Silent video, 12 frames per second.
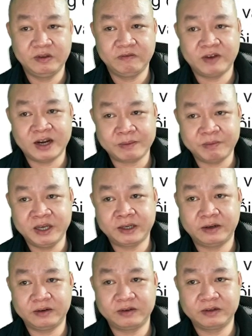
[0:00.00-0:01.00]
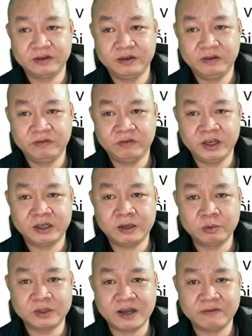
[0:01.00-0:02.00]
Và đặc biệt, về
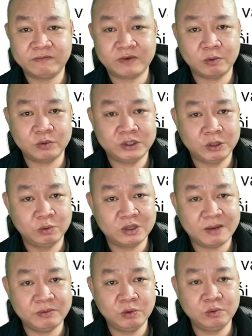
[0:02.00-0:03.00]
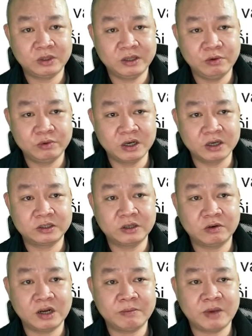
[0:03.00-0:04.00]
công tác phòng chống tham nhũng tiêu cực
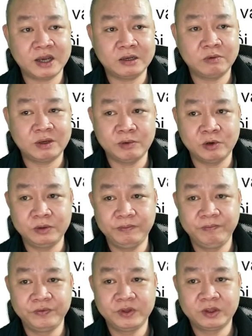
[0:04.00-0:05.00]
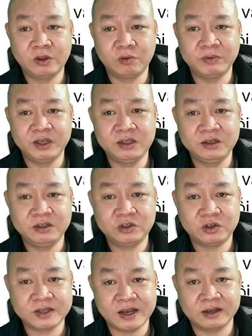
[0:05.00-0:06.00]
trong năm hai nghìn không trăm hai mươi mốt, Tổng Bí thư
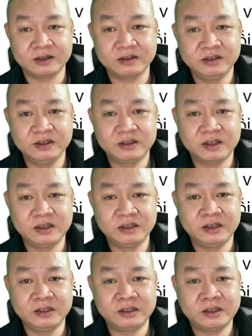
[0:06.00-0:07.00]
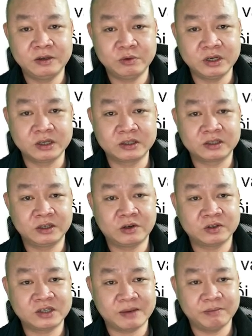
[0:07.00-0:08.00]
cho rằng tình hình tiêu cực thì
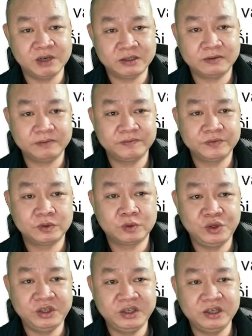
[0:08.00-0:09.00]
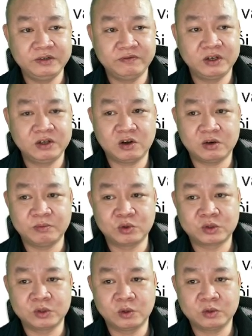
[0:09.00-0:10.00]
có giảm bớt, tuy nhiên vẫn còn một
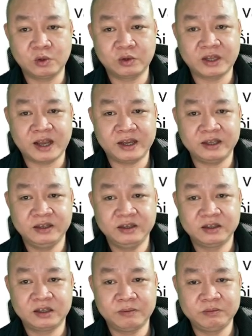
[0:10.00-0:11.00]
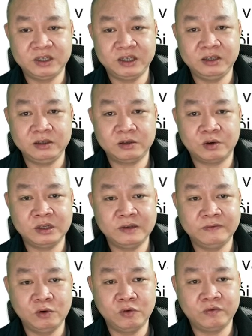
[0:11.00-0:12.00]
số tồn tại, thậm chí có
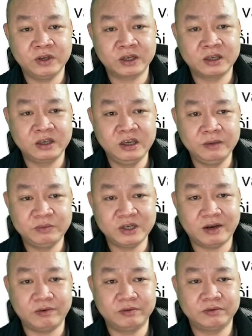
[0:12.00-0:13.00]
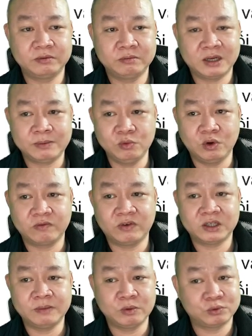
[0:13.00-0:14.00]
những vụ việc nghiêm trọng bắt buộc
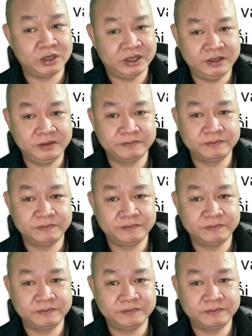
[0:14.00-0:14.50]
phải tiếp tục xử lý.